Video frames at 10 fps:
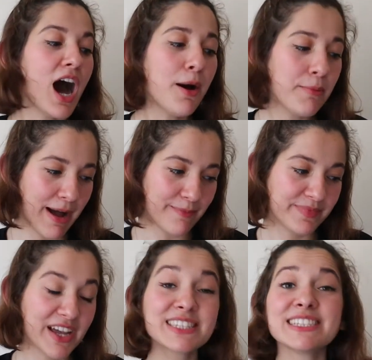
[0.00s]
Ama
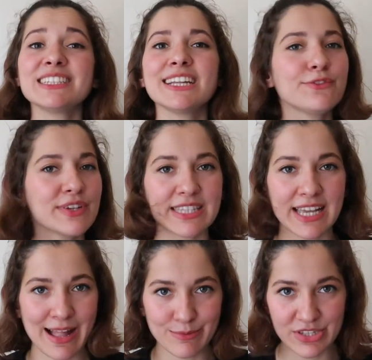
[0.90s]
hazır Netflix'e
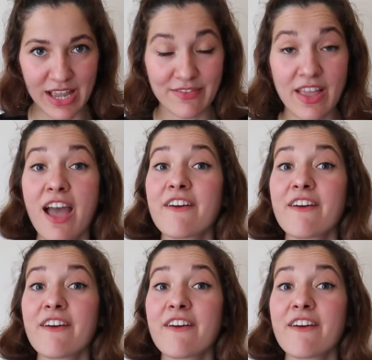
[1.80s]
gelmişken